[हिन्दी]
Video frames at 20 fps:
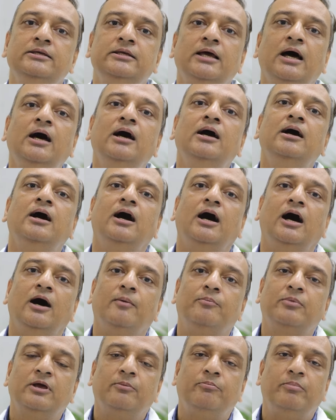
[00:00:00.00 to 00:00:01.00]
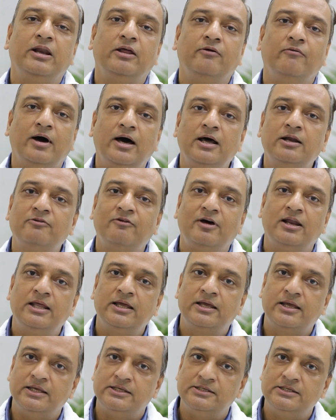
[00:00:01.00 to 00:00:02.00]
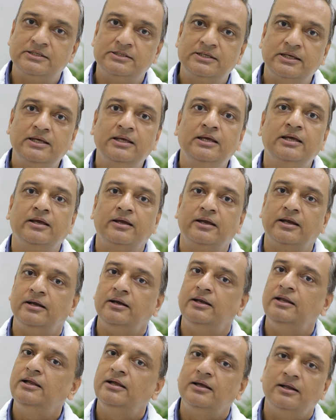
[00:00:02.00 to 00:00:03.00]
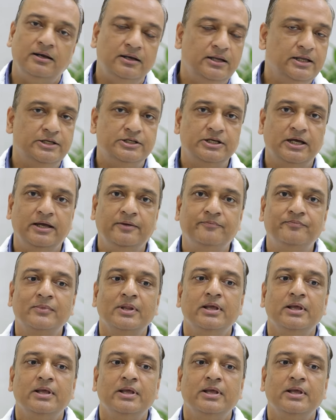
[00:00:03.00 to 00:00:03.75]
या आपके परिवार वाले किसी से किडनी ली जाए